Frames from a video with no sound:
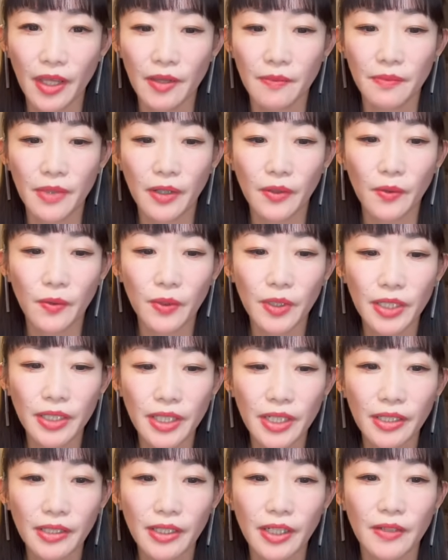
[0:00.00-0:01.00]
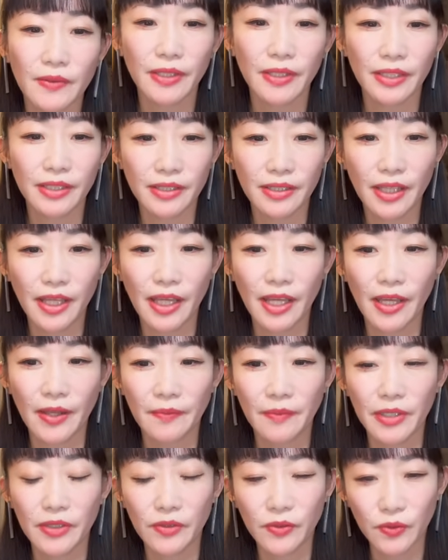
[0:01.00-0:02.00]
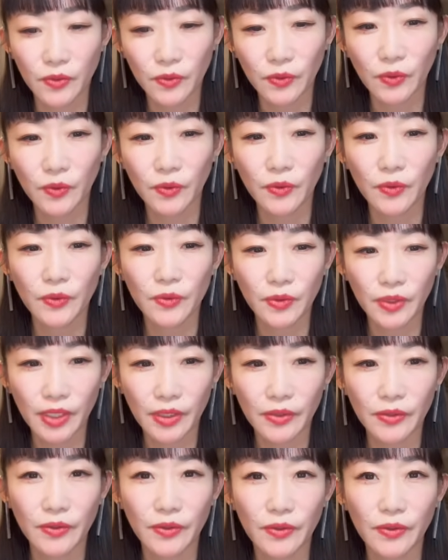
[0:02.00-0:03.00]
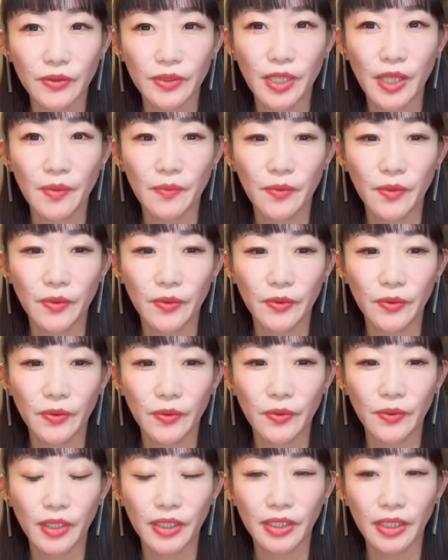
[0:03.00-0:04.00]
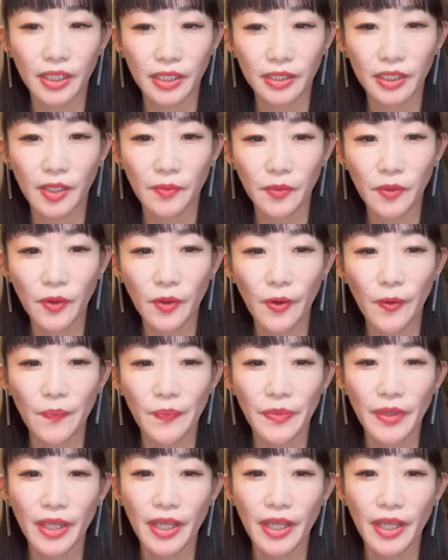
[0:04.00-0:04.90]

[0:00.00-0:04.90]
まあ、これなんかすね、まあ、中東のおそらく専門の方々も、